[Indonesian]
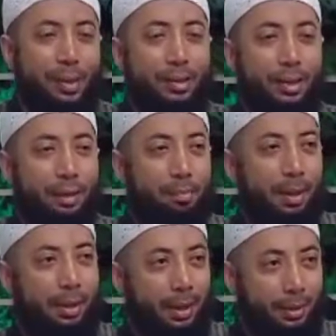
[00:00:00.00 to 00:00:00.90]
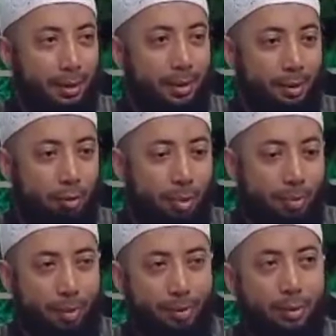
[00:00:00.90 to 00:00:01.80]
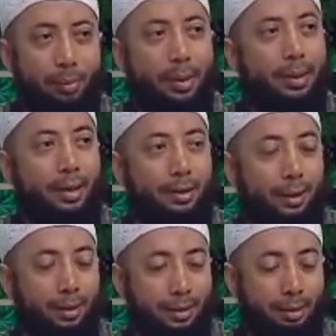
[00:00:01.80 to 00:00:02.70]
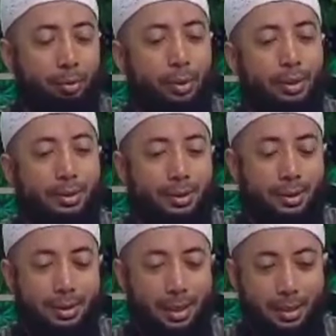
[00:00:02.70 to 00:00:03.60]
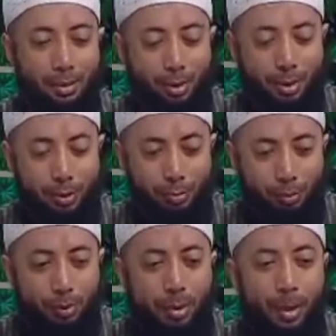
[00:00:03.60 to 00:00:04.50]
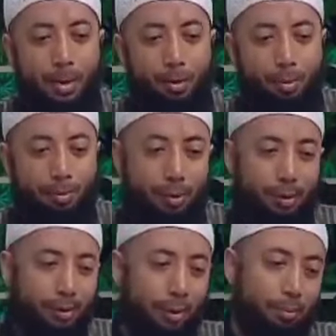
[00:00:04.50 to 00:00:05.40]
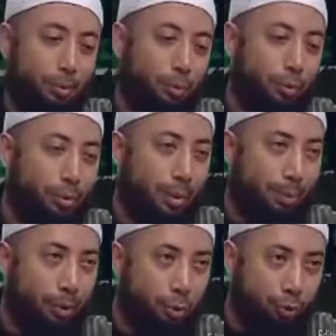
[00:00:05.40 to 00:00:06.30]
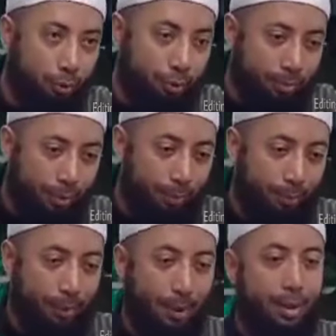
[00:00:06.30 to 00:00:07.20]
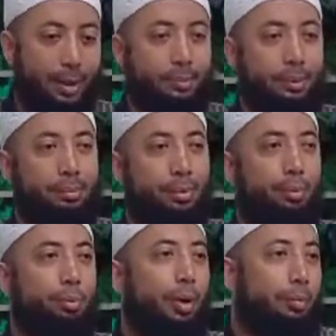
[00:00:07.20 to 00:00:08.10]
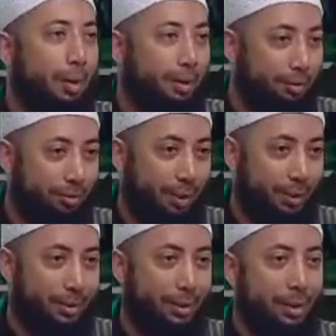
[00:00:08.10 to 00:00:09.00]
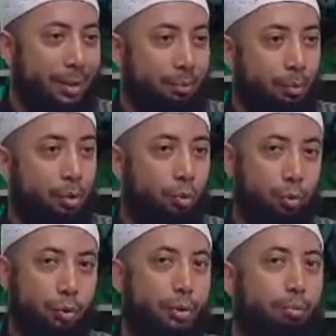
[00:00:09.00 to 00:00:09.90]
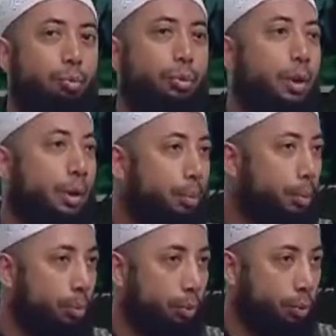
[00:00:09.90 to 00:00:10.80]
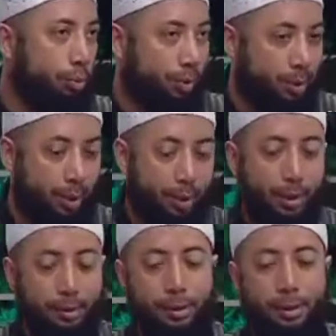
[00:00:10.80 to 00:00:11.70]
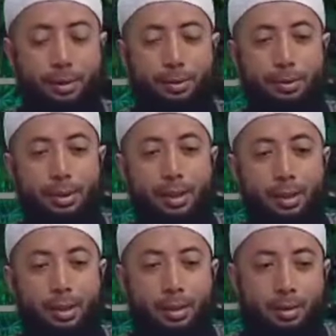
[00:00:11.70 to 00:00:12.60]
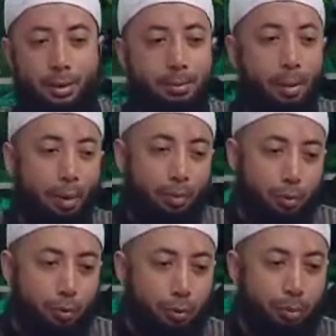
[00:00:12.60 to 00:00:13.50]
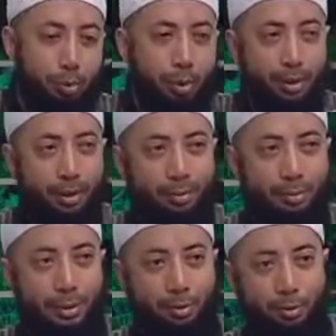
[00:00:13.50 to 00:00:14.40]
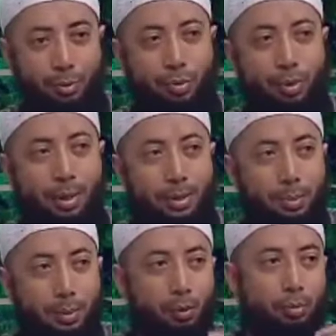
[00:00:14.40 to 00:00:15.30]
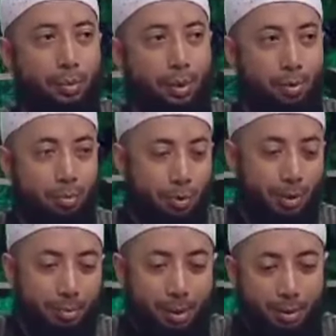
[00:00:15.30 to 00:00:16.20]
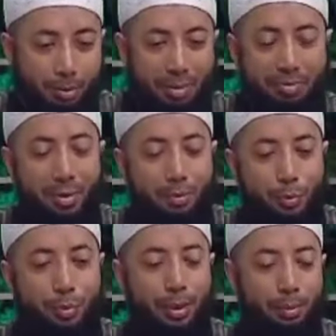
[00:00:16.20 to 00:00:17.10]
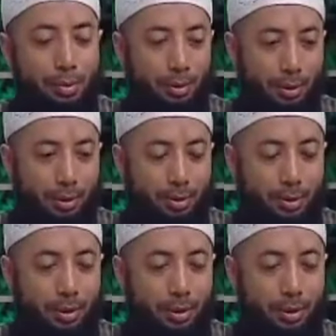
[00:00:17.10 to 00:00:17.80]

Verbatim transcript: Dengan pakaiannya Umar bin Khattab mengenal dia. Kemudian selesai sholat subuh, Umar bin Khattab duduk sampai syuruk, terbit matahari, kemudian beliau pulang beraktivitas. Beliau mengurus kebunnya, beliau mengurus masyarakatnya, dan seterusnya. Tiba waktu duhur beliau datang ke masjid untuk sholat seperti umumnya kaum muslimin yang sudah faham sunnah Nabi Shallallahu